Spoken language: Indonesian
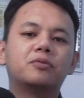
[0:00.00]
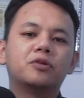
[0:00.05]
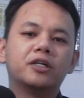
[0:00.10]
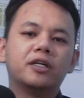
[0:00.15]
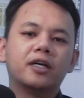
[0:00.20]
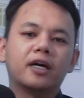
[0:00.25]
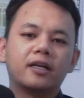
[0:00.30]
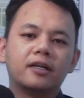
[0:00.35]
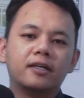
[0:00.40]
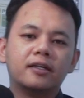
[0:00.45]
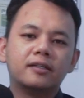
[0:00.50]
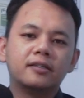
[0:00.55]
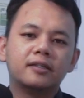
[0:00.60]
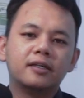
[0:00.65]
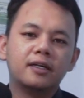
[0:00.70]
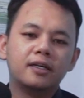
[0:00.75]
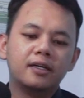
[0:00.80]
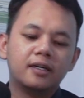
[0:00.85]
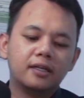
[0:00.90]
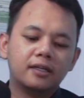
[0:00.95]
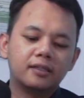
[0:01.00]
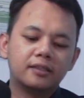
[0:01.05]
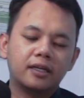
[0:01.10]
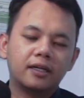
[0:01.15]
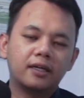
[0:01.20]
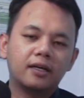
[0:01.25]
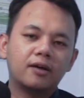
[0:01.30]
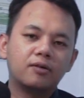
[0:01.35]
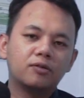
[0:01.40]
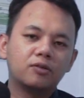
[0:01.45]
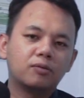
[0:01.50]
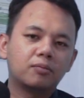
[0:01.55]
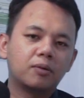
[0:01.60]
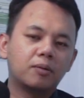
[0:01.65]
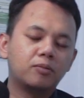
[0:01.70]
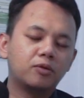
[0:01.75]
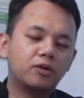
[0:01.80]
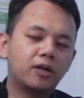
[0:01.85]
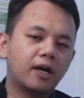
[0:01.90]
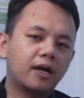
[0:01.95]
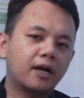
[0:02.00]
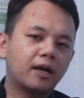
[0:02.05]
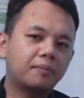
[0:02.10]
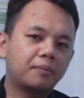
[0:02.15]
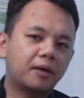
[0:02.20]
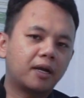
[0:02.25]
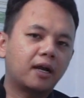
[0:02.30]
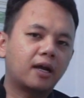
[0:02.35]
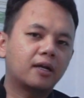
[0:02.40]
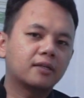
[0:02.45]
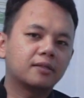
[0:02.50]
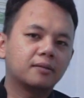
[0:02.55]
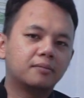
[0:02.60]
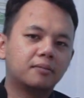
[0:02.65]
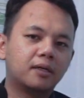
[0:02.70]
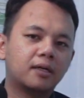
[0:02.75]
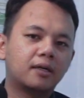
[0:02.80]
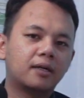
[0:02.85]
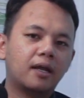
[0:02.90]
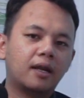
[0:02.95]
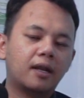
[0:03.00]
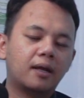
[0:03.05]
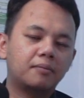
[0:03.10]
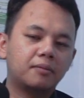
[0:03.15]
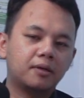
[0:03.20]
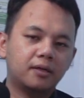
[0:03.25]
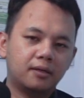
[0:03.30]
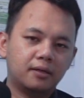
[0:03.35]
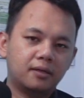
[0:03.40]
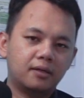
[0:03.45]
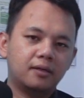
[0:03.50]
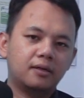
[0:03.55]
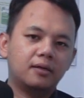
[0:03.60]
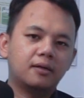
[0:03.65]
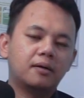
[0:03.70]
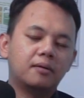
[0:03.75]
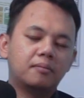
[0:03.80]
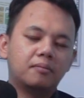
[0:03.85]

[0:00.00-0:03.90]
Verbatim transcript: Puri Garden sehingga untuk memudahkan para customer dalam uh,